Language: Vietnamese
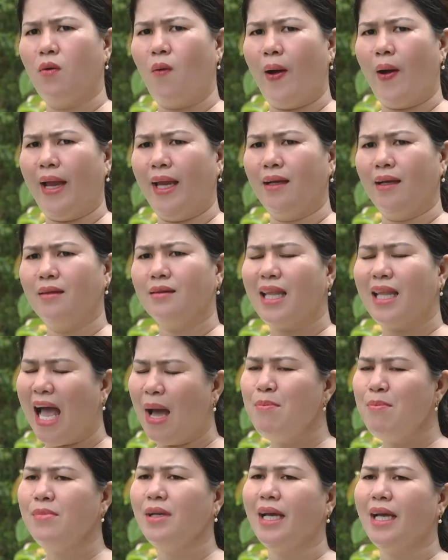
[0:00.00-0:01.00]
khoảng
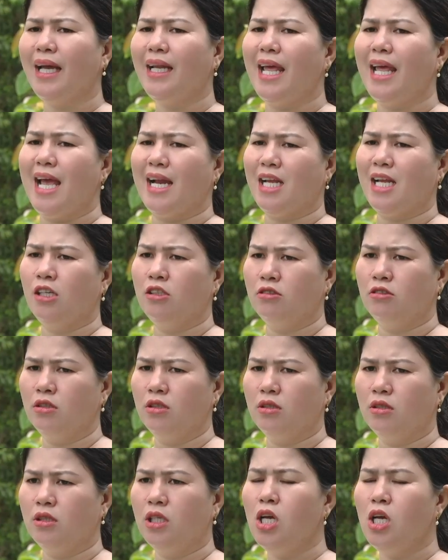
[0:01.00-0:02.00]
8 cái đèn năng
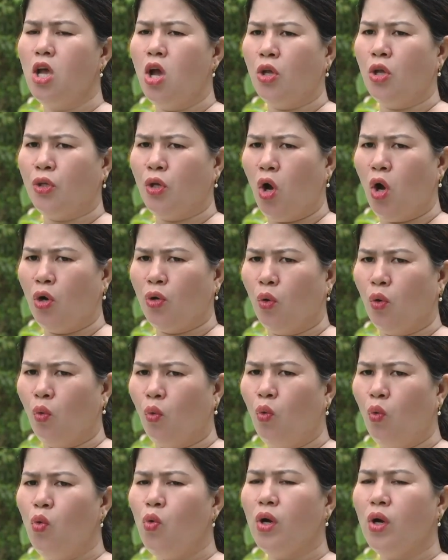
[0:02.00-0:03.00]
lượng nữa cho đủ
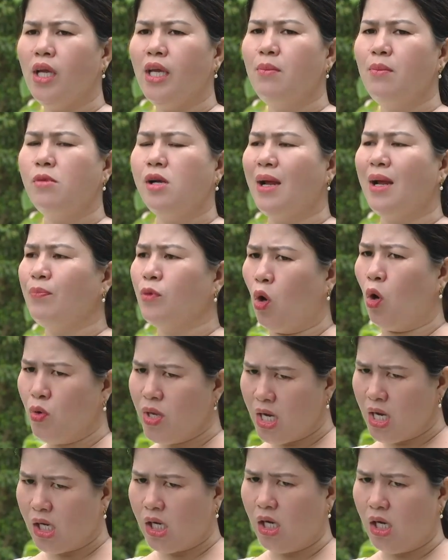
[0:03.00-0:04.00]
cái 15 tổ
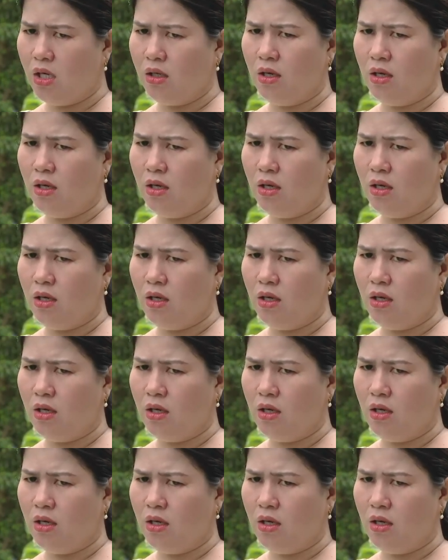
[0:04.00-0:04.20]
dân cư.